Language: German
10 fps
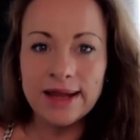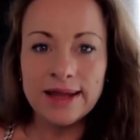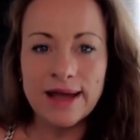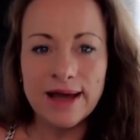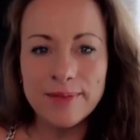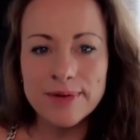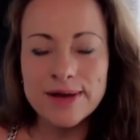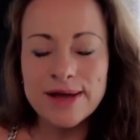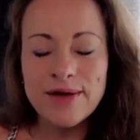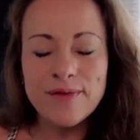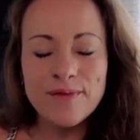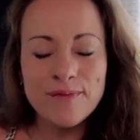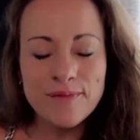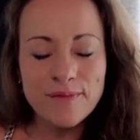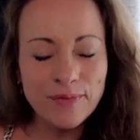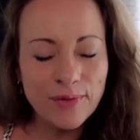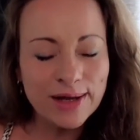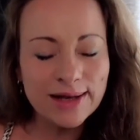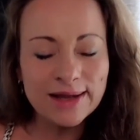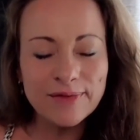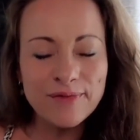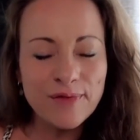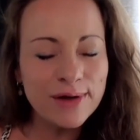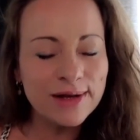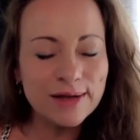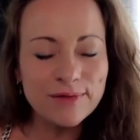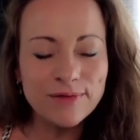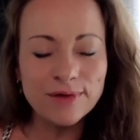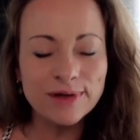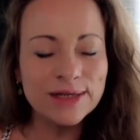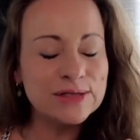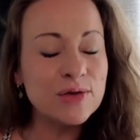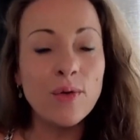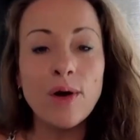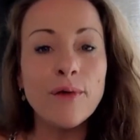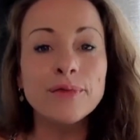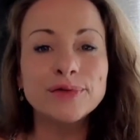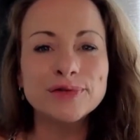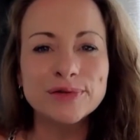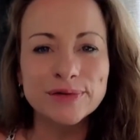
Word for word: Ich habe wirklich, wirklich, wirklich so oft